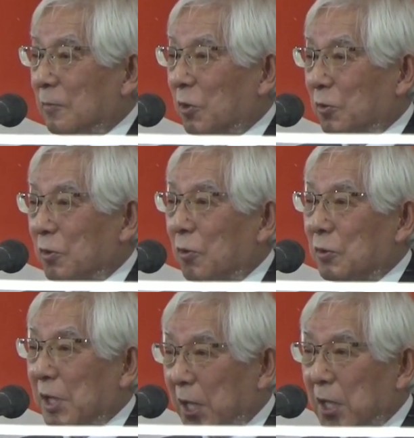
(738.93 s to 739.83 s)
目
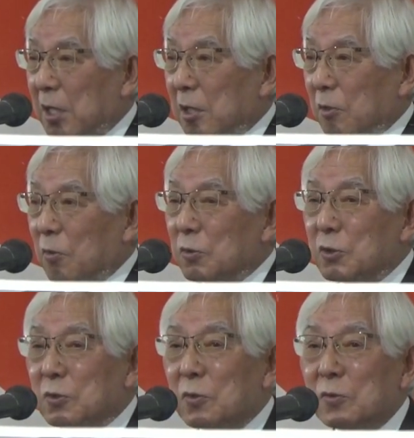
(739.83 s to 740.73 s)
標で
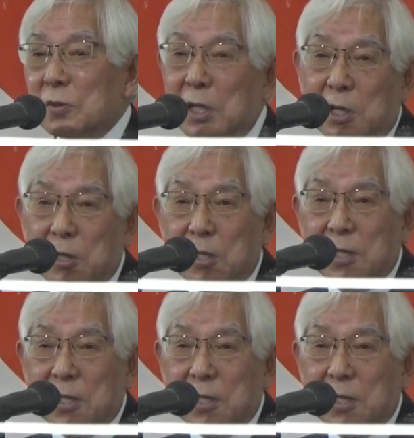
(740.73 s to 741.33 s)
50ドルが